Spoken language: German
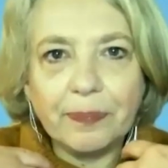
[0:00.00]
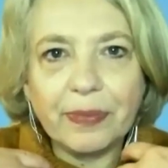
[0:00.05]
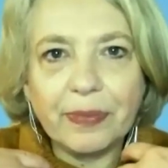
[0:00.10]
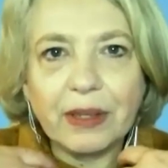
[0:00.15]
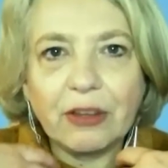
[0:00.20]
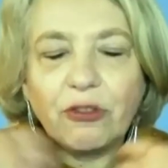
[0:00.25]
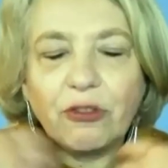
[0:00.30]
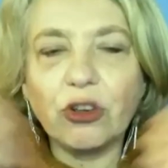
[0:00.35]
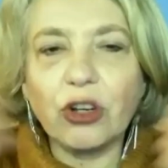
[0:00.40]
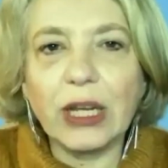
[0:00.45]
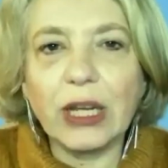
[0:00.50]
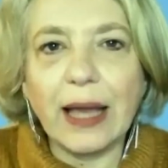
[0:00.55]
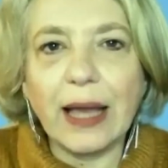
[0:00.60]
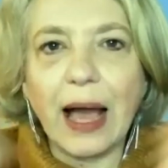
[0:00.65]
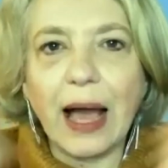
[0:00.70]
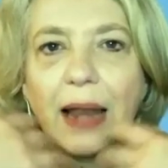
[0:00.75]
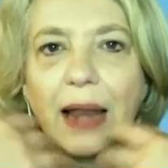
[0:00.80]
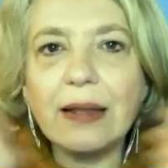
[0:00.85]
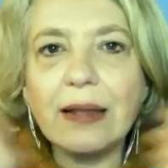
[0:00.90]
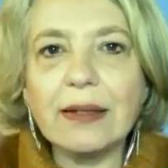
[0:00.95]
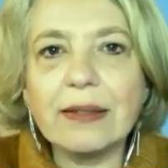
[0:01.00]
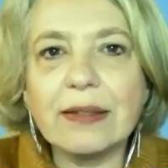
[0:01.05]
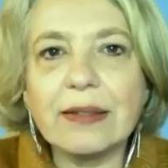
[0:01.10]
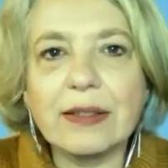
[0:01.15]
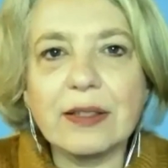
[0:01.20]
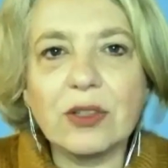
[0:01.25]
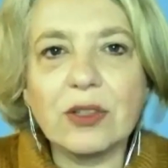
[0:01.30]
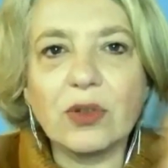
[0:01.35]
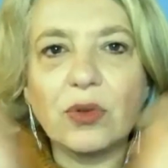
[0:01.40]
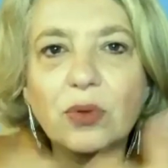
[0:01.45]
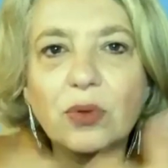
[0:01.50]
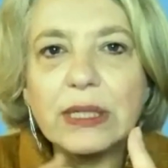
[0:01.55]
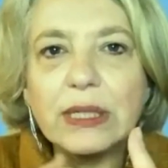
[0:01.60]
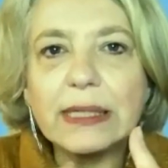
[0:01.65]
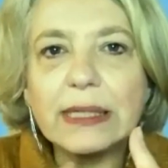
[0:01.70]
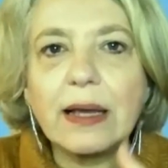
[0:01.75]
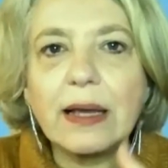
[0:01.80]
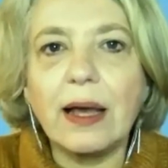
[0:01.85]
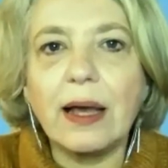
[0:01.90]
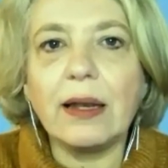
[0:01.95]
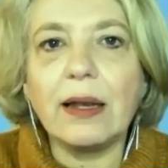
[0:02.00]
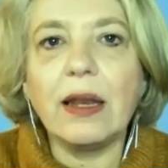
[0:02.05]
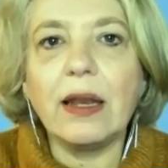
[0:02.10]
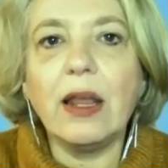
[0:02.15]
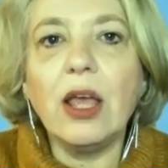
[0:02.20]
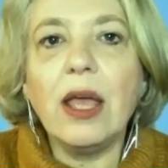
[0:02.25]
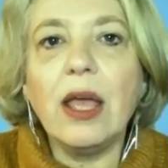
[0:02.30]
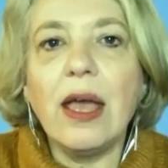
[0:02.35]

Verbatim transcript: Dass wirklich alles durch kann,